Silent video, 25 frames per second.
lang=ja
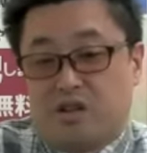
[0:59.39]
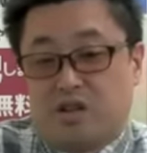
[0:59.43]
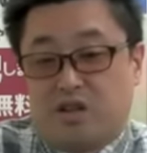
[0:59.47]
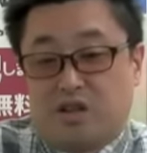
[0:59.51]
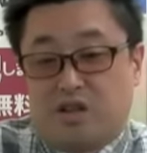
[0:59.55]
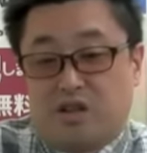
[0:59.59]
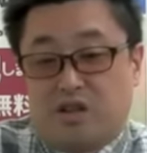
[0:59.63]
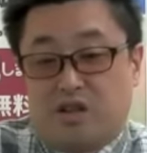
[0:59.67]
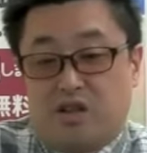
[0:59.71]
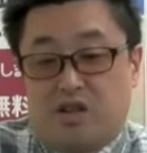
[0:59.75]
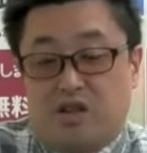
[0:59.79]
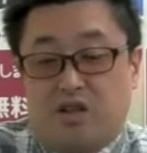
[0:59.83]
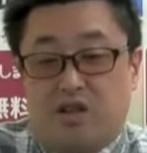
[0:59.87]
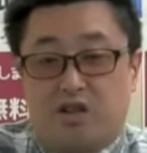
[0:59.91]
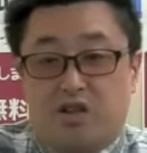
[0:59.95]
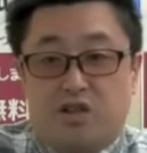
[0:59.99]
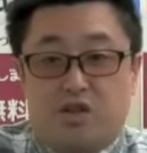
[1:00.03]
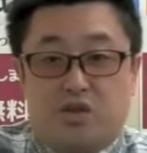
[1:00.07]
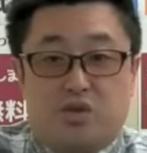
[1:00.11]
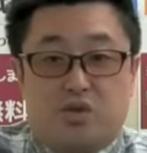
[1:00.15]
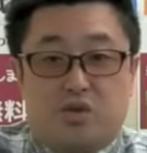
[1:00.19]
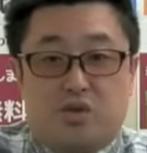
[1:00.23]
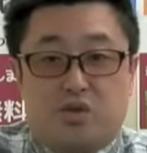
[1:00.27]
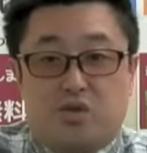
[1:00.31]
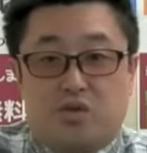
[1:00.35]
えー、
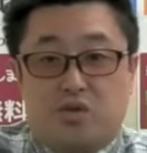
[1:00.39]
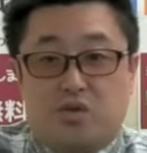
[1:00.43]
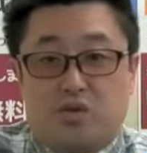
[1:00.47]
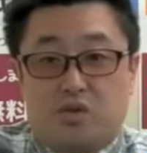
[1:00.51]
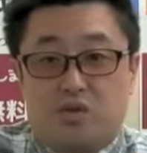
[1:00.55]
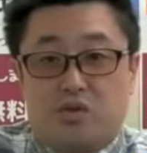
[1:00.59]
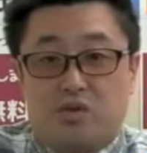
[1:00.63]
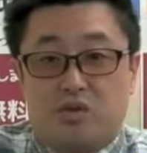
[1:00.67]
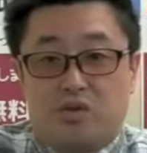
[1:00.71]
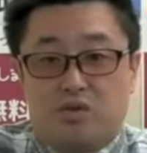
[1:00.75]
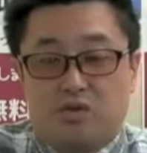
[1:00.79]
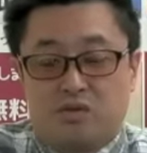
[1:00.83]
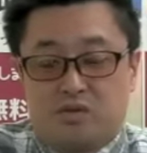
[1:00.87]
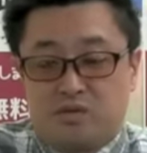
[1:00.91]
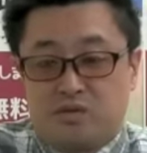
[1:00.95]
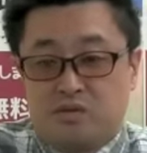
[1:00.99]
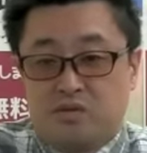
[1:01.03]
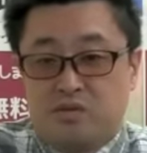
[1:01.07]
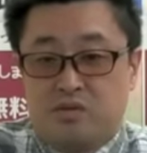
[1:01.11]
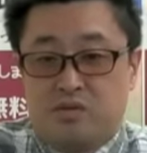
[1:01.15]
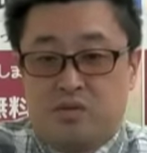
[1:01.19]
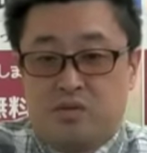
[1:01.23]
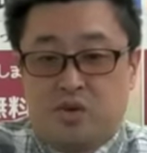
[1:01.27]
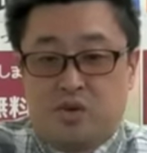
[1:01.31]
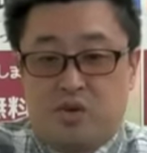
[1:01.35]
日曜のフ
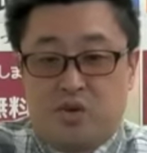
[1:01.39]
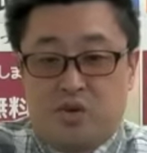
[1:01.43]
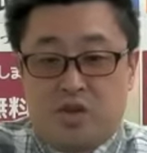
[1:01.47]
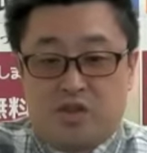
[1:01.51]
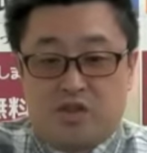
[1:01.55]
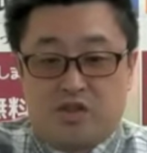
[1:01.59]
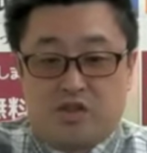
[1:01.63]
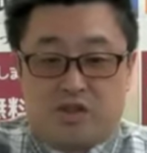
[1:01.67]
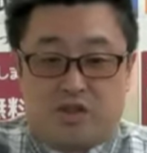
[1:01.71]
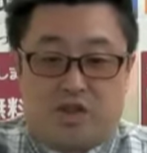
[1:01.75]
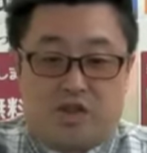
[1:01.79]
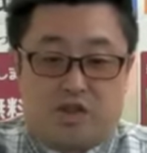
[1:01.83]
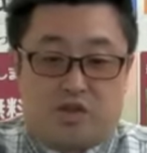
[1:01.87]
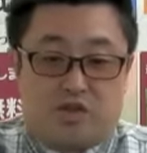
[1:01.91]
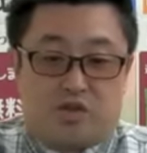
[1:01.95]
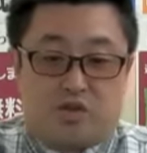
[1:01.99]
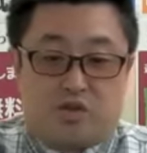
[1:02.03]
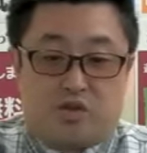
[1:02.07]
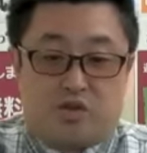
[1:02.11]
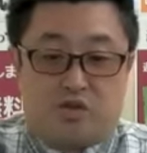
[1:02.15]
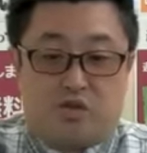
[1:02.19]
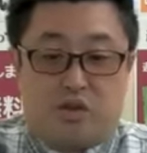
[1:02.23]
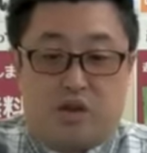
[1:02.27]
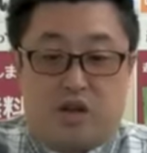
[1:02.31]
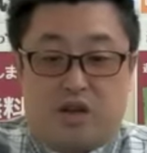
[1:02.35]

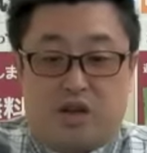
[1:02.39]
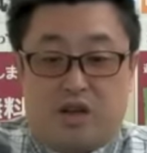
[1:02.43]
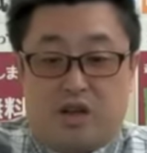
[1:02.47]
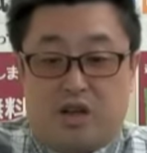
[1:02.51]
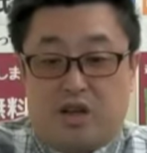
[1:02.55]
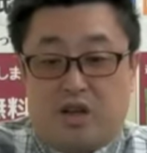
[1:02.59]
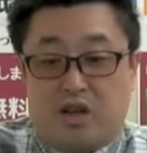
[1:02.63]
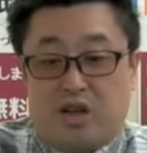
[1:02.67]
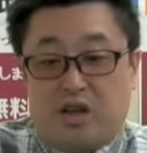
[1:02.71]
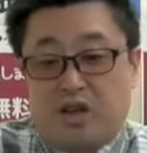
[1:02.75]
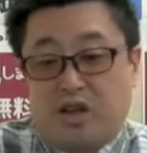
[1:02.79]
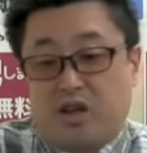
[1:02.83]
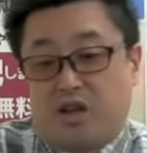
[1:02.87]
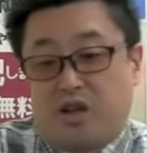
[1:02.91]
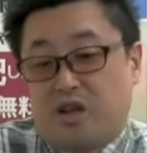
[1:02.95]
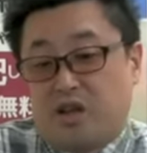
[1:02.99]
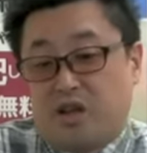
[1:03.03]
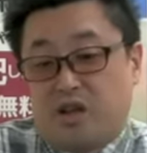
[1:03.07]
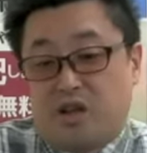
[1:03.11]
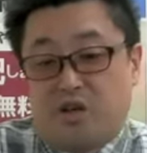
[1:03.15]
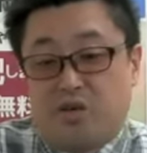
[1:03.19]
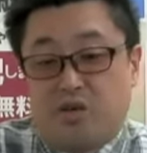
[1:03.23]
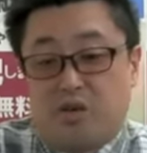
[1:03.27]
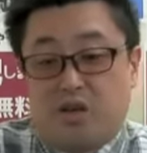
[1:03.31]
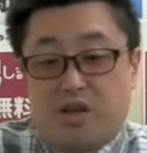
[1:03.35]
フローラステークスは、
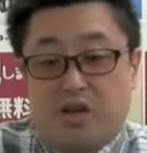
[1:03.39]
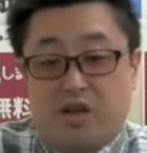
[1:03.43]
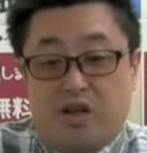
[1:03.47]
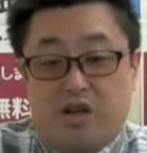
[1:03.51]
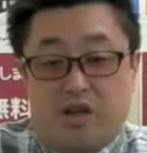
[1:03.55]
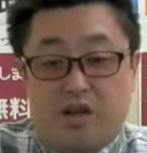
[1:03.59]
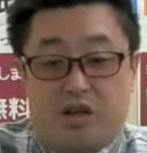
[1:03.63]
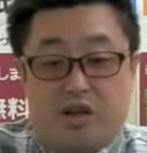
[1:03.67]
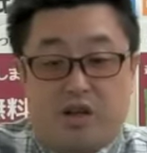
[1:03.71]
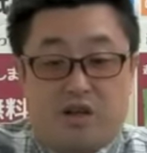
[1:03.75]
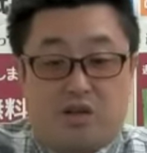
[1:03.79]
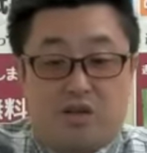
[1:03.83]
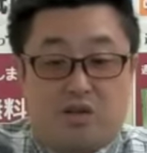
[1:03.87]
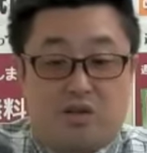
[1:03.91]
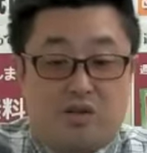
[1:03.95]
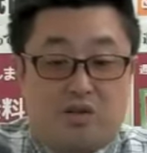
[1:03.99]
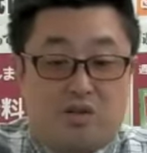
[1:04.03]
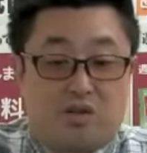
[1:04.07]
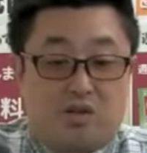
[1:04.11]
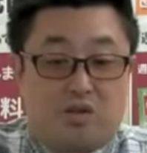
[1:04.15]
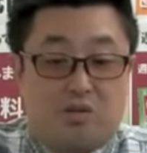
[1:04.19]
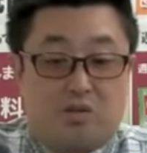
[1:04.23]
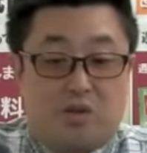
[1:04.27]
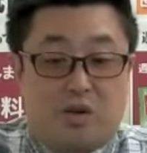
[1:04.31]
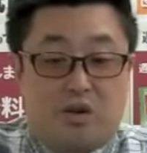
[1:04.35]
えー、追い切りで
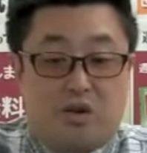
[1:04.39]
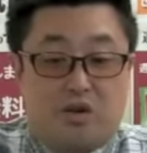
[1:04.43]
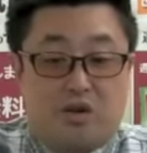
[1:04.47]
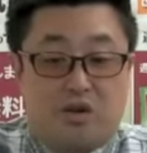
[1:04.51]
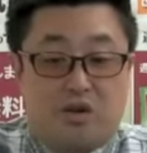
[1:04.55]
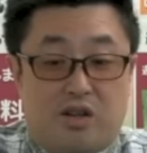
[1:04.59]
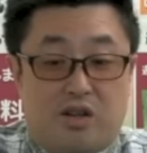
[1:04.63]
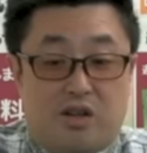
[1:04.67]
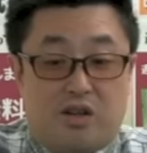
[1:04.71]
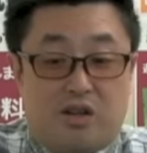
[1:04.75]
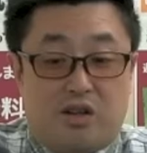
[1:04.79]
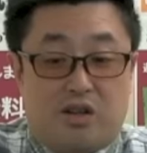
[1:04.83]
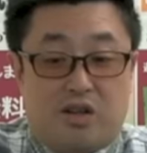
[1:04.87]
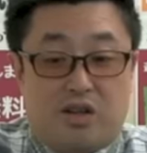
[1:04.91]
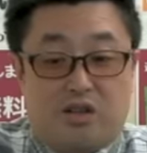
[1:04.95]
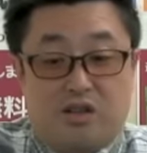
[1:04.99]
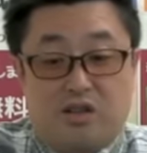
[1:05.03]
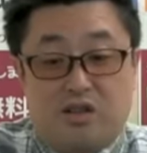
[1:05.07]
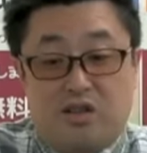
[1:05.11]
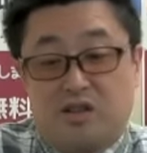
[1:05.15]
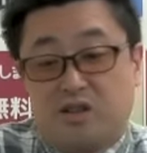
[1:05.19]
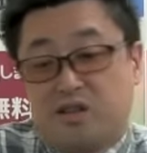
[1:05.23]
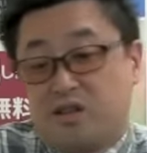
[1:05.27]
コバ割っていた。